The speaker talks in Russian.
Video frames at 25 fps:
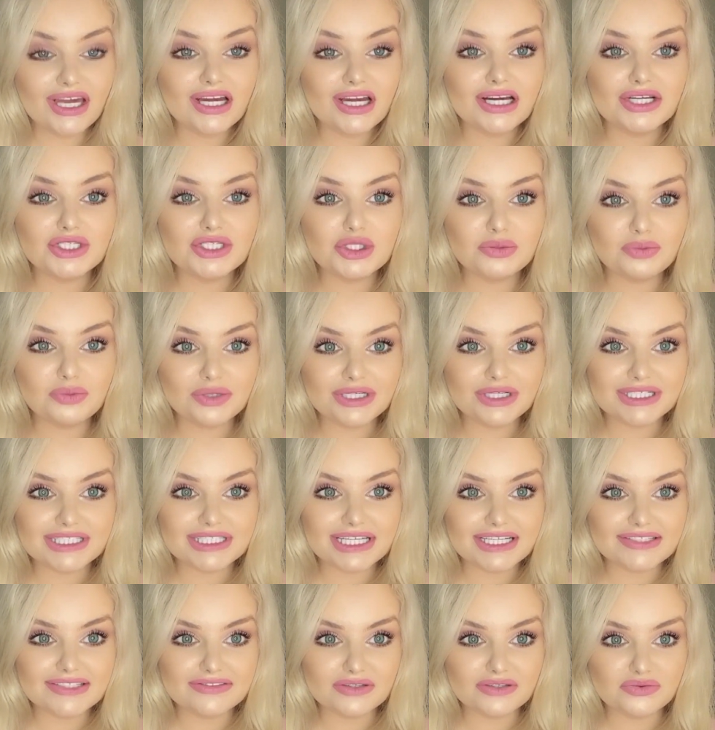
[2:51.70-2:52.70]
Хочу
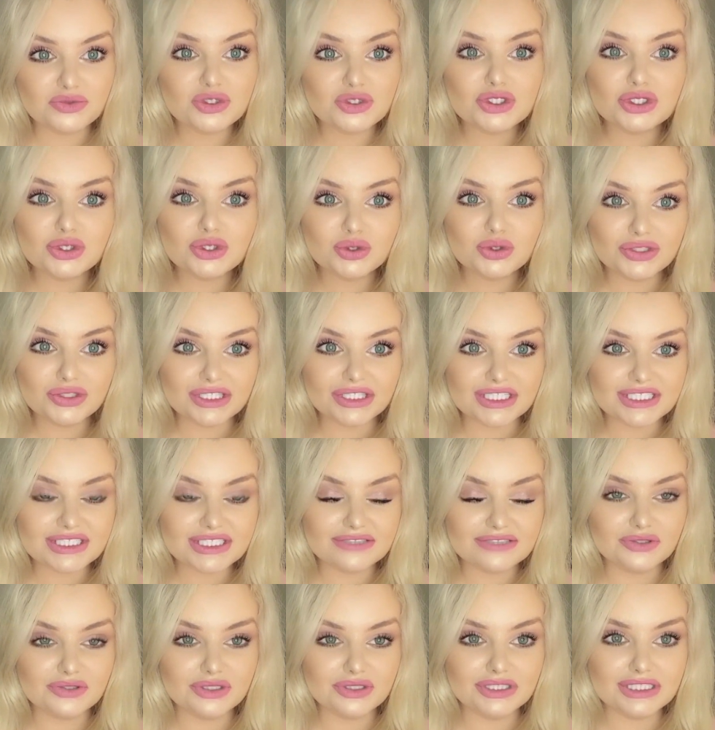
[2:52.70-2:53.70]
показать вам, что я
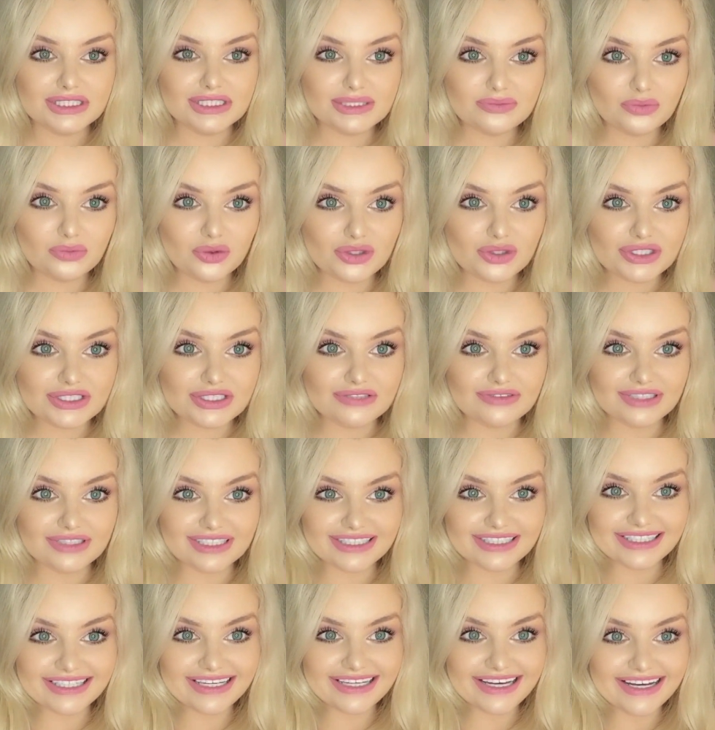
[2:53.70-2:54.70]
сегодня
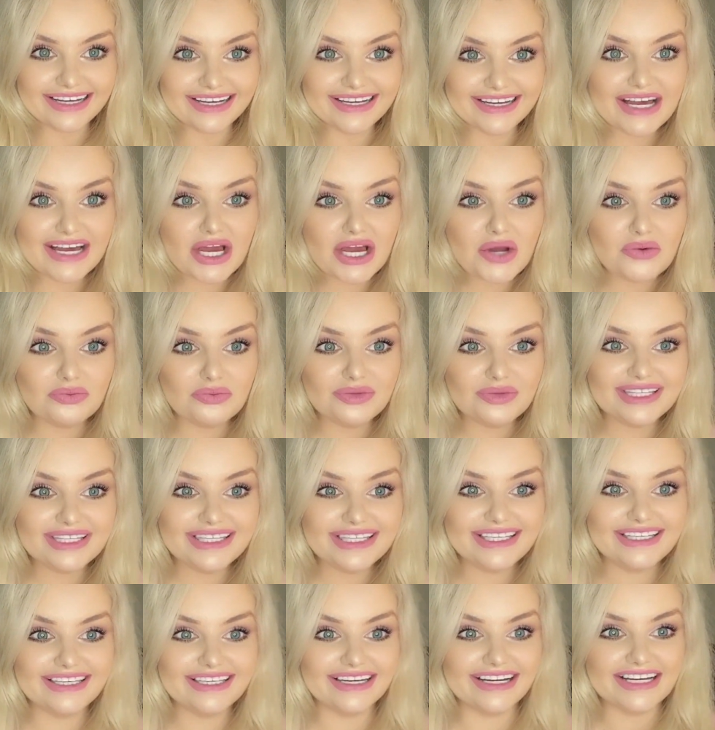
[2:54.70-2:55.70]
использовала для
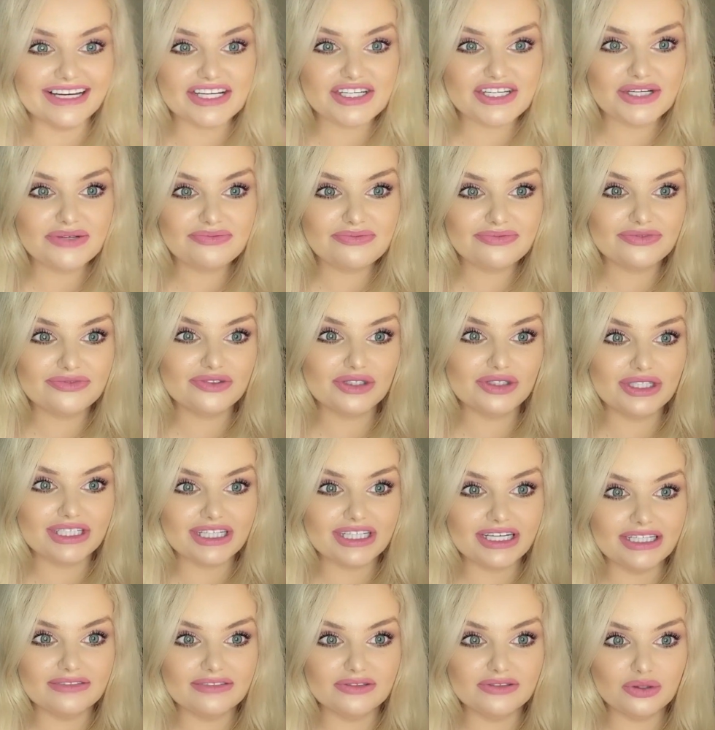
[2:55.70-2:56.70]
макияжа. Вот
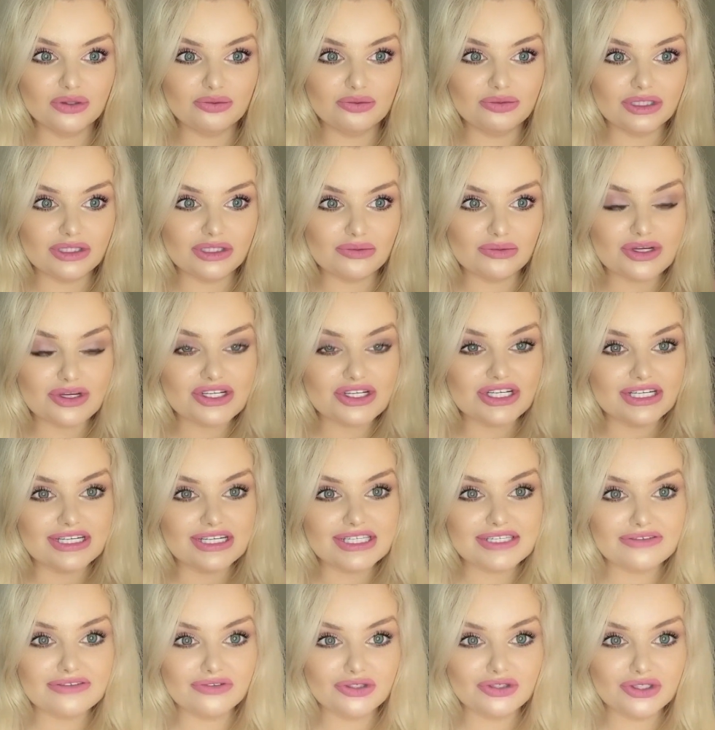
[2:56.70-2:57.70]
такая вот у меня небольшая
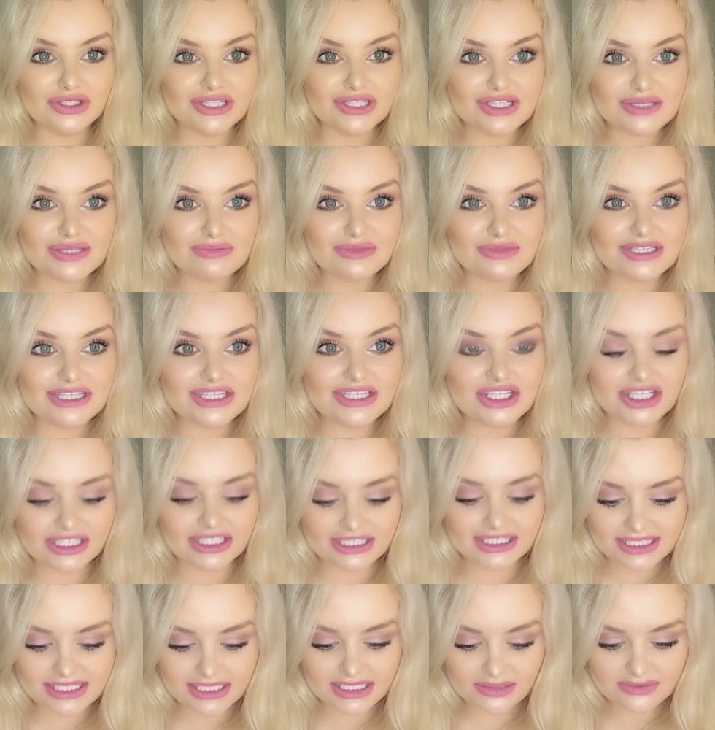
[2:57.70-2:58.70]
сегодня
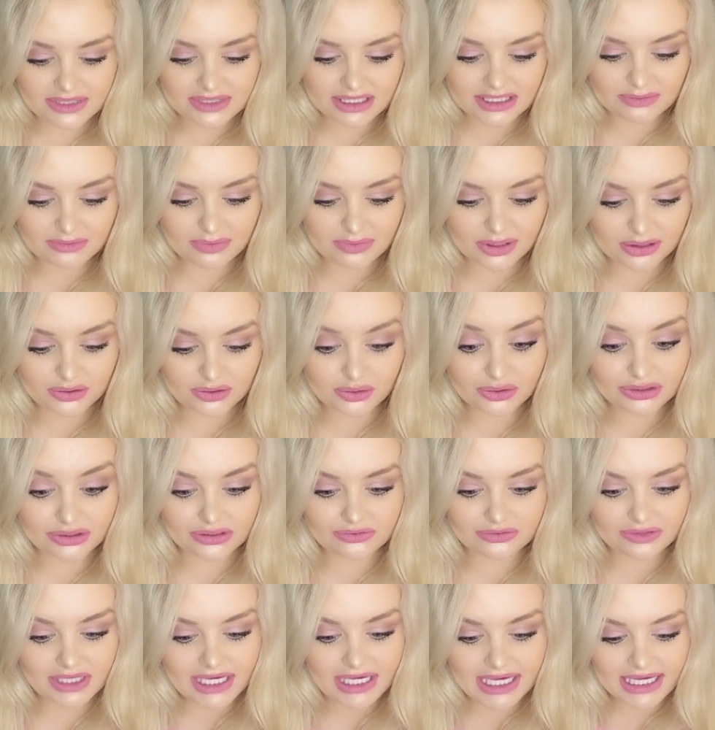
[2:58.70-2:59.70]
косметичка. На самом деле
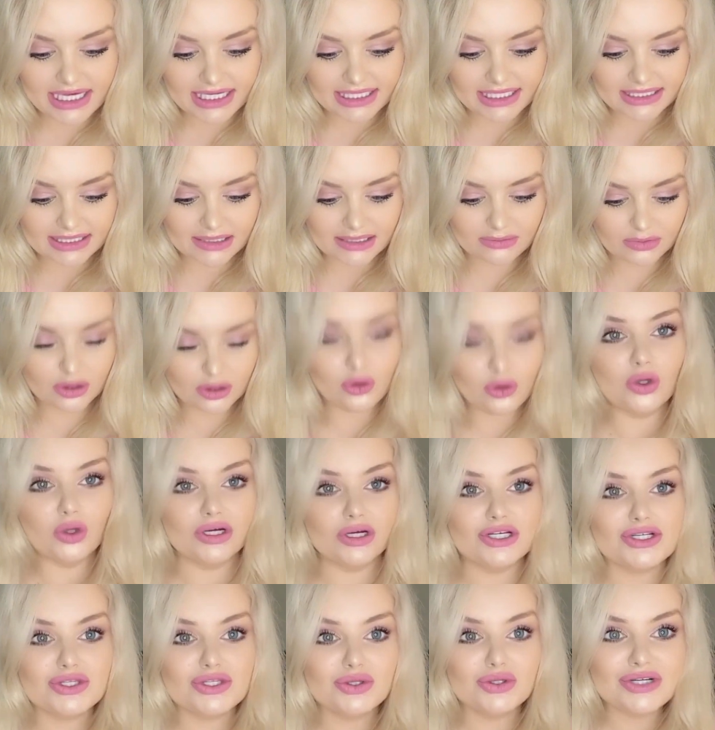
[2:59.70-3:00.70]
продуктов
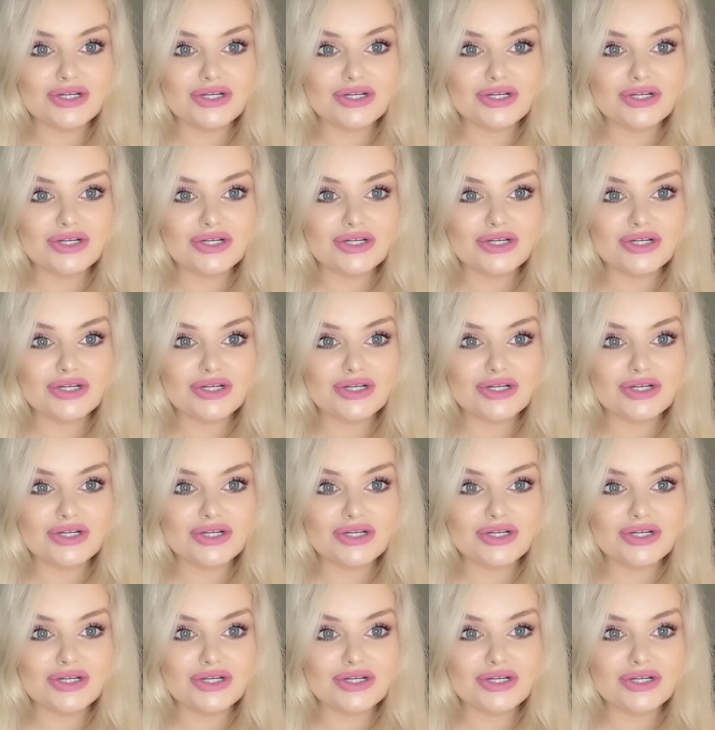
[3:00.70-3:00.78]
немного. Что